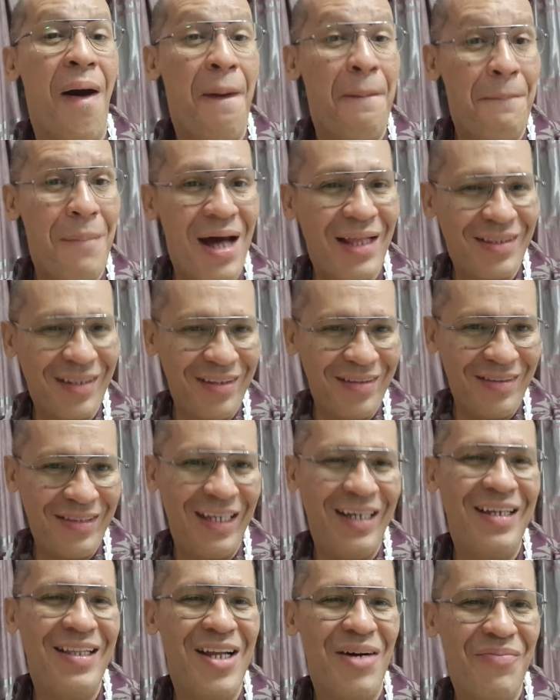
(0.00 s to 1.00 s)

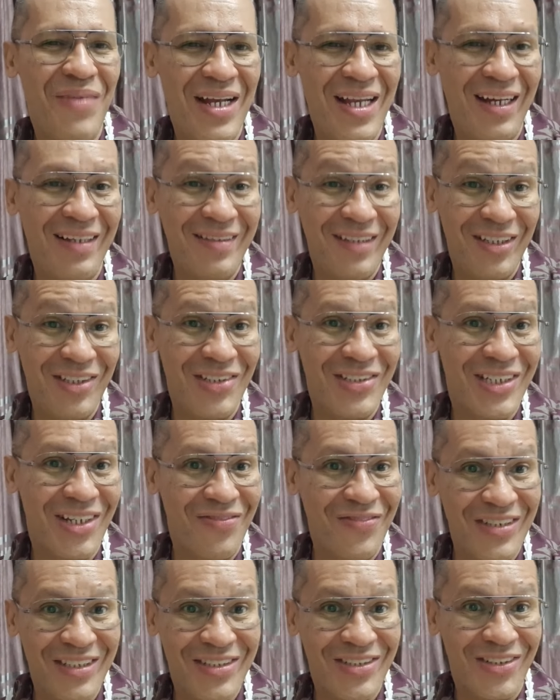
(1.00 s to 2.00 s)
Matinding labanan dito
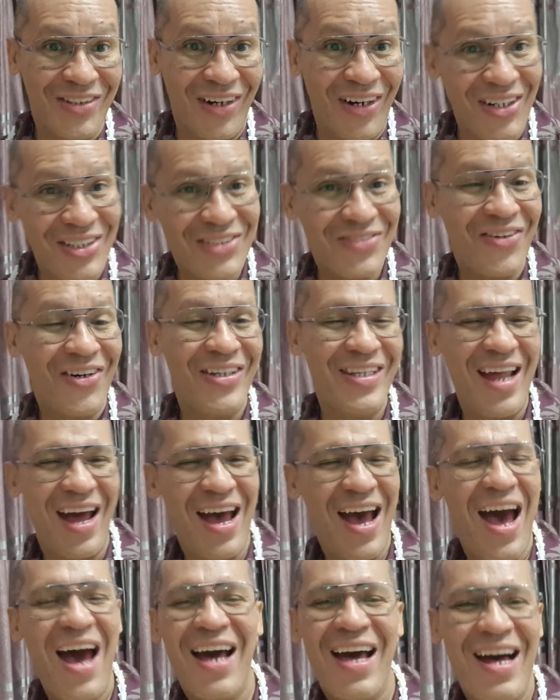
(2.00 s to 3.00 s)
sa Miss Cosmo.
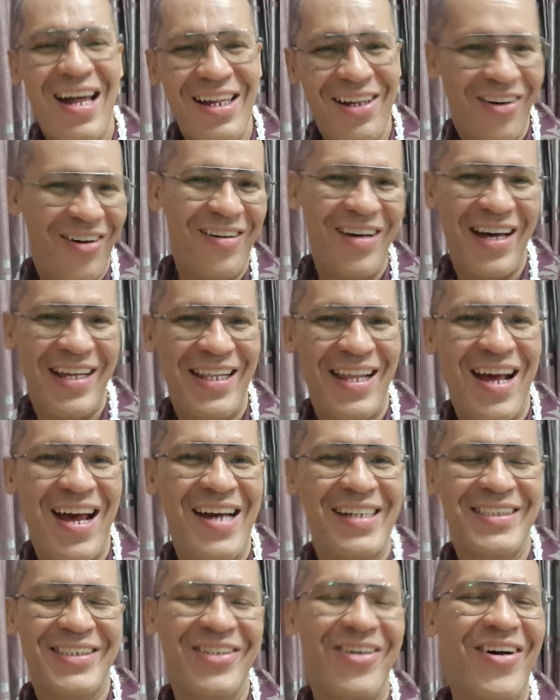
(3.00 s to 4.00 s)
Nakakaloka
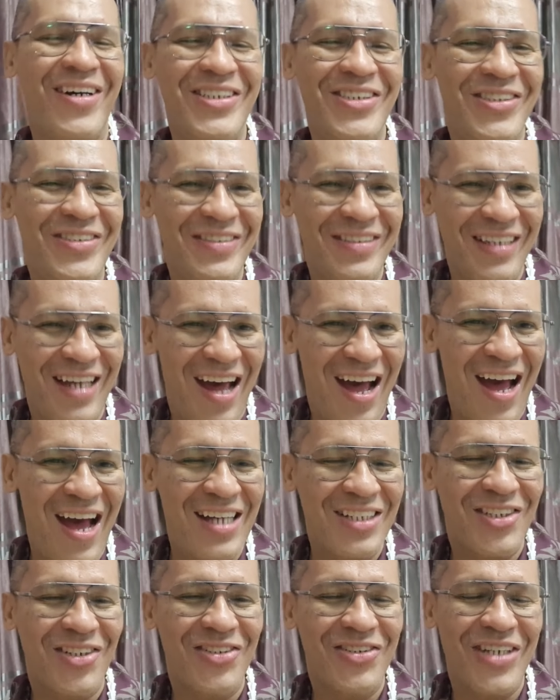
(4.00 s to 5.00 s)
na. So yun
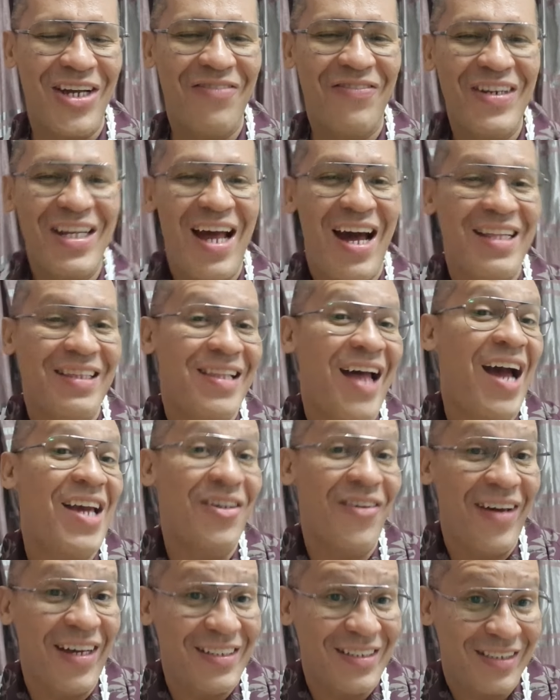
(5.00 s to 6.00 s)
nga. So syempre lahat
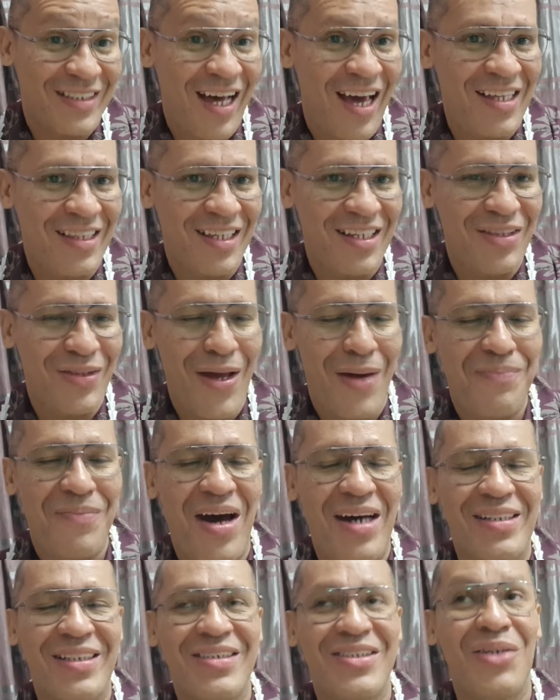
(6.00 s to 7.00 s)
tayo excited na
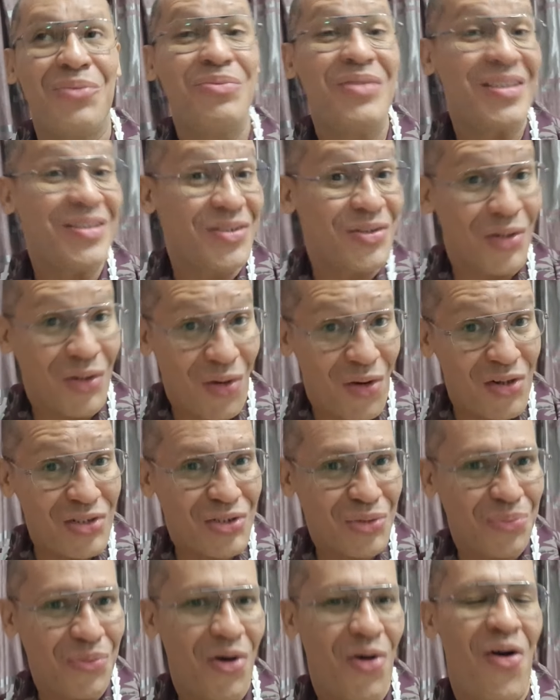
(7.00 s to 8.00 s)
para sa Miss
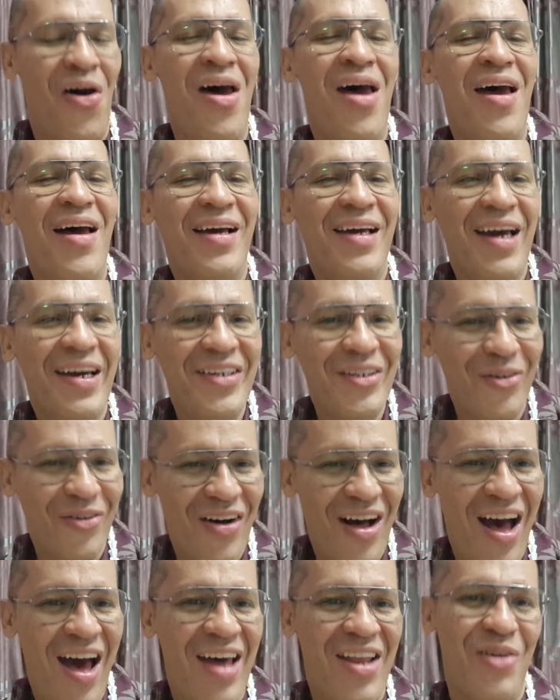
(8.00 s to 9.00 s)
Cosmo ngayong
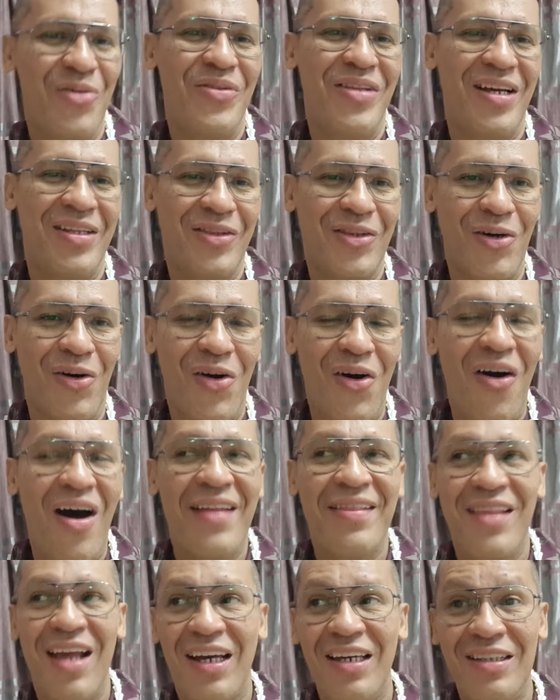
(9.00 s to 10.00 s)
araw na to.
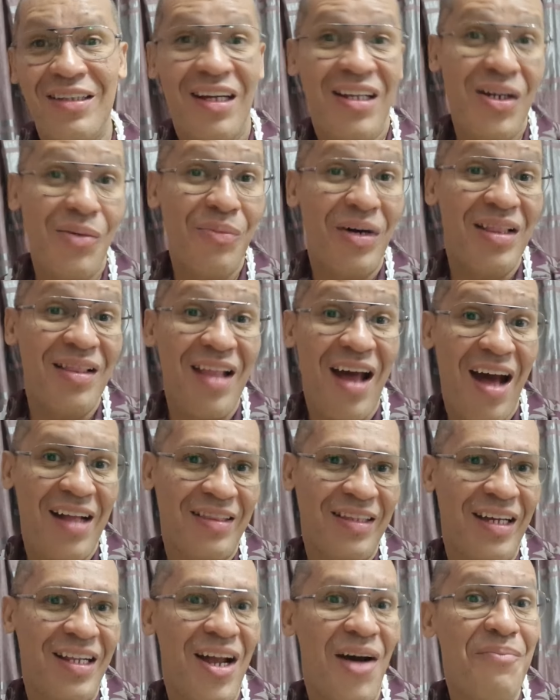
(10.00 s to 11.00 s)
At nakita naman
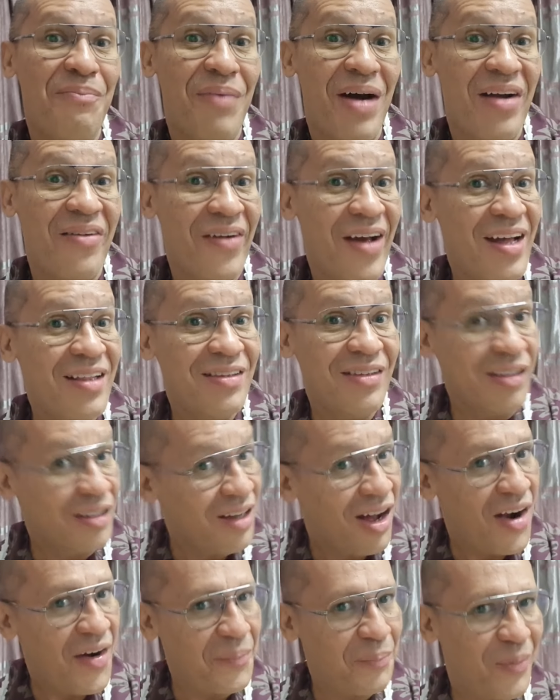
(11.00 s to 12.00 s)
natin ang pa-red
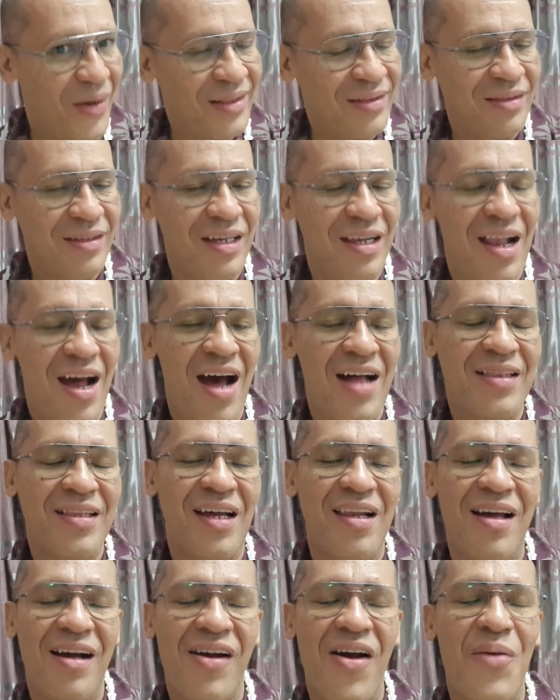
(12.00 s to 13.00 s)
carpet nila
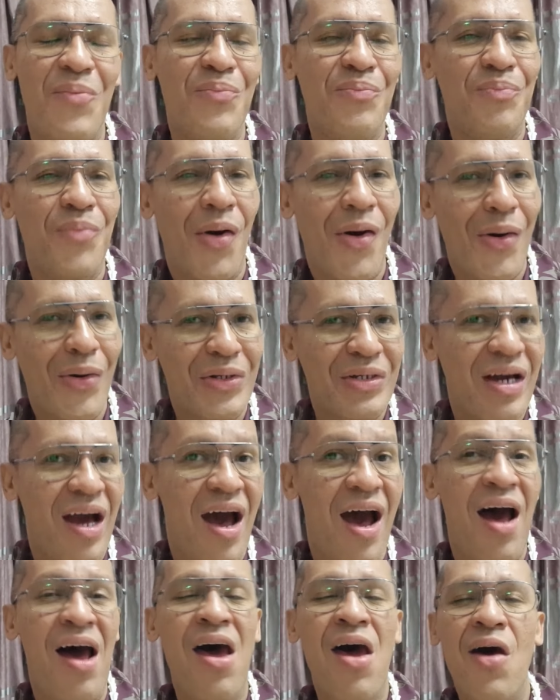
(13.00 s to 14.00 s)
talagang
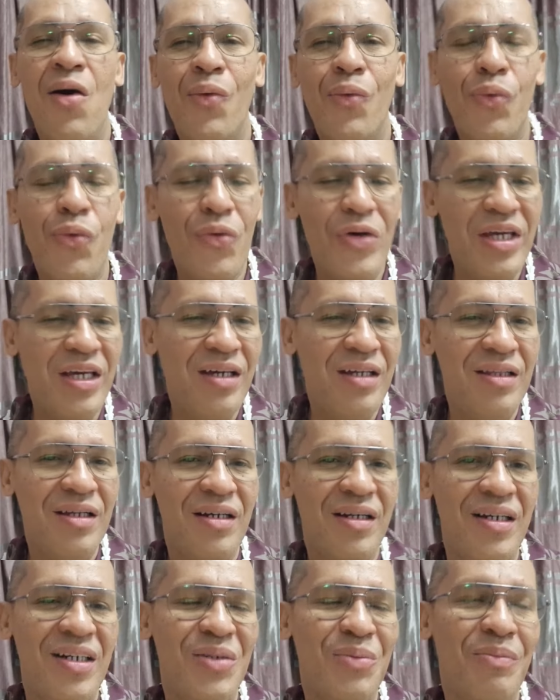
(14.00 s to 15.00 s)
bongga
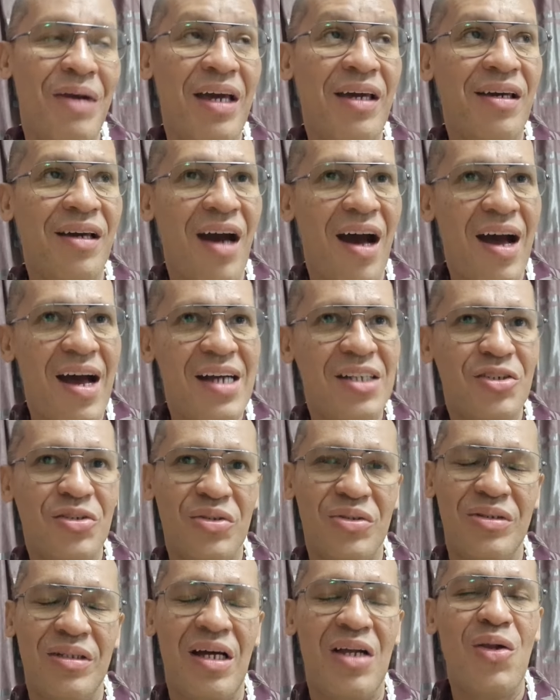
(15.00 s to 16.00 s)
winner. My
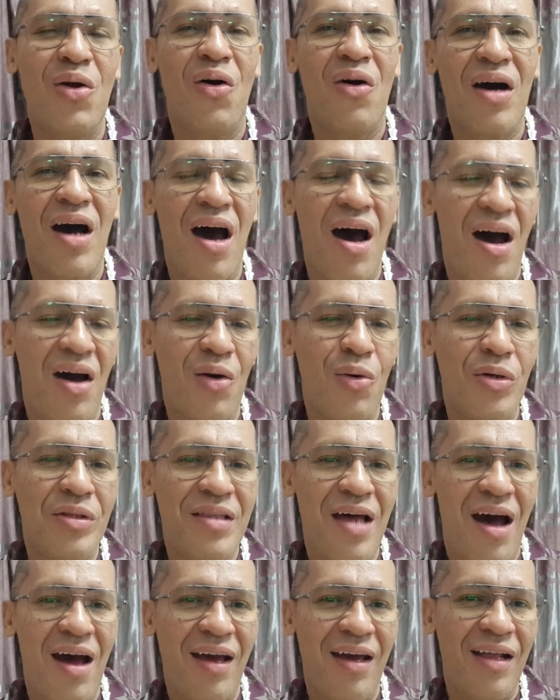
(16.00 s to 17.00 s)
gosh! Naloka ako
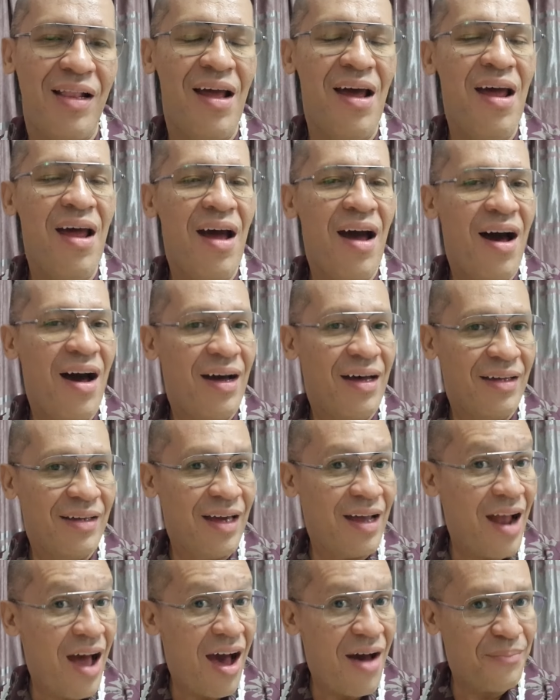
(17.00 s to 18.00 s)
dahil
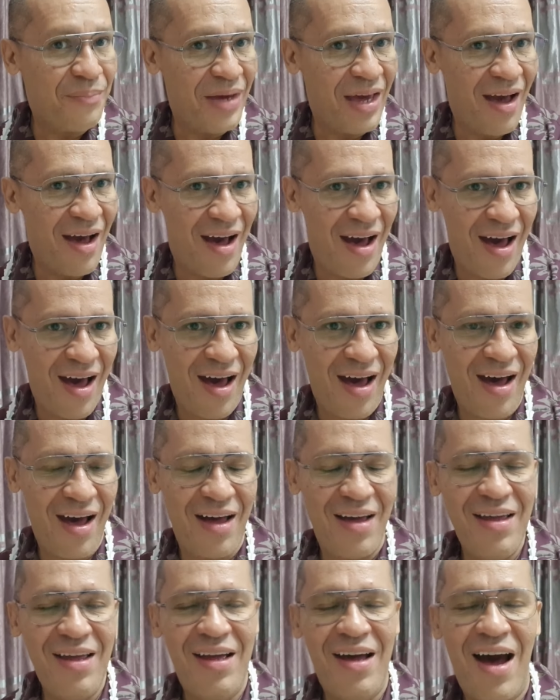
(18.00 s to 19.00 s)
grabe
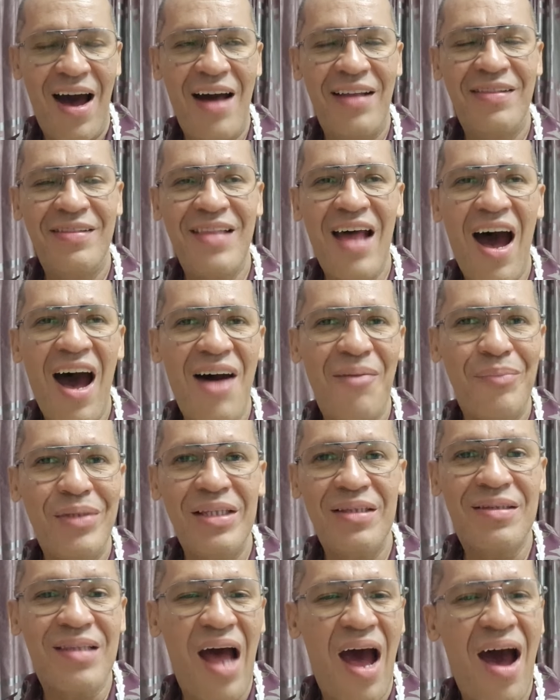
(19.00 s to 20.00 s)
ha ang
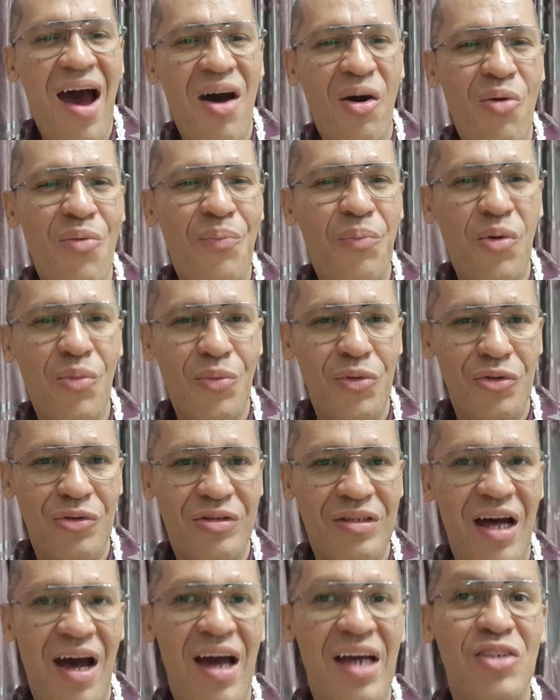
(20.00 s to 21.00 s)
daming taong
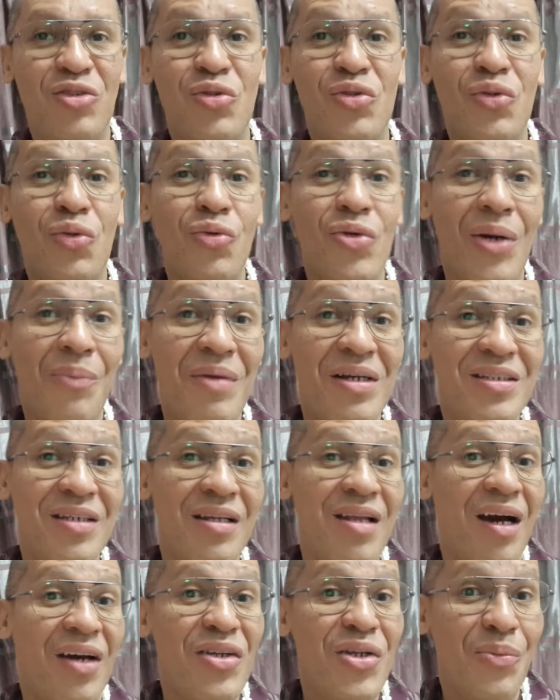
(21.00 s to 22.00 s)
pumunta. Eh, Diyos ko naman,
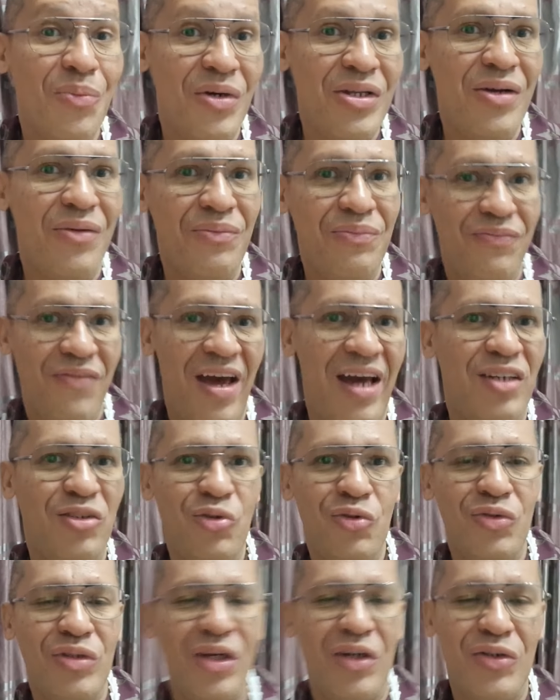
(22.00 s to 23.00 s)
sa laki naman ng
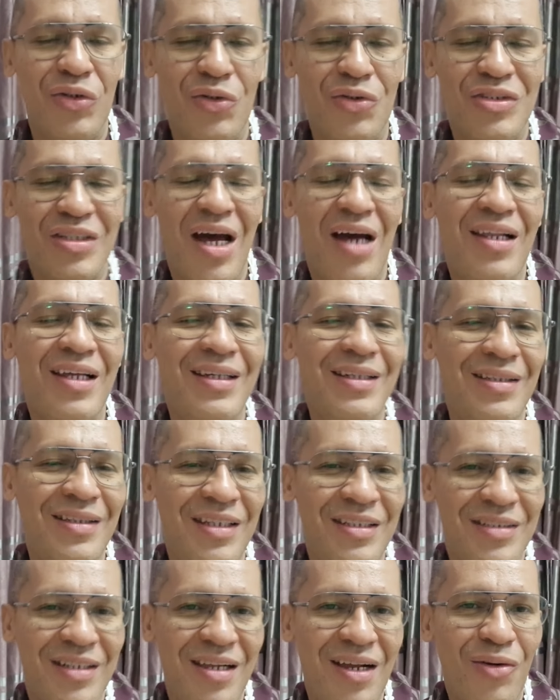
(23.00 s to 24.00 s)
venue na yon. Sana
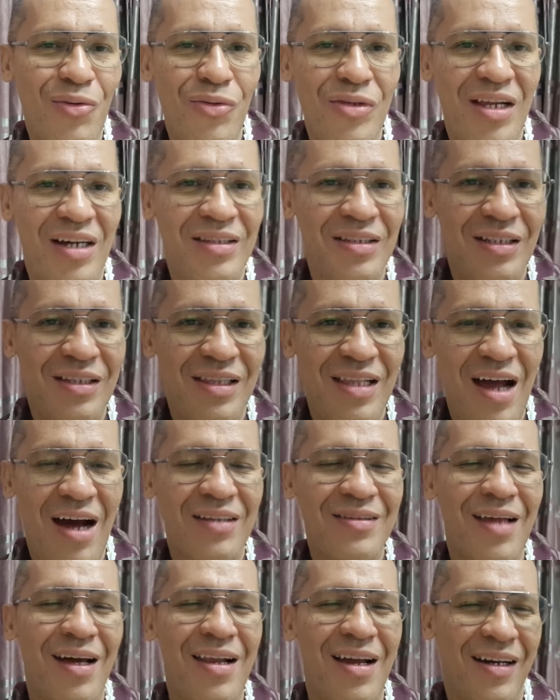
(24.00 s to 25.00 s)
hindi sila ulanin lang
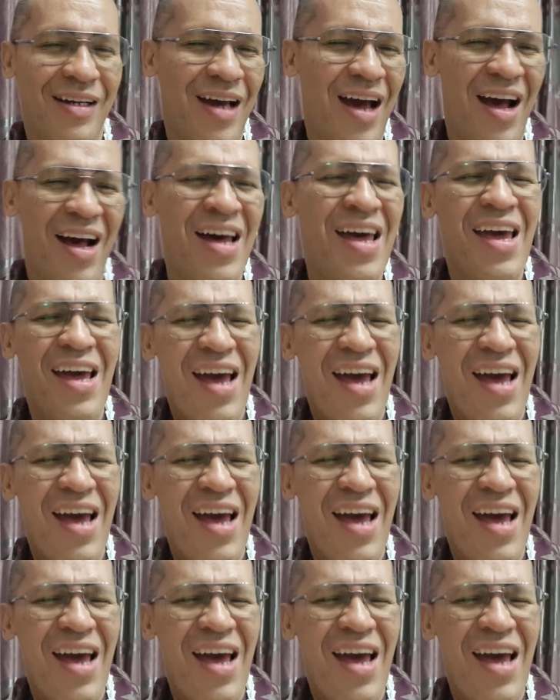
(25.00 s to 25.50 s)
talaga.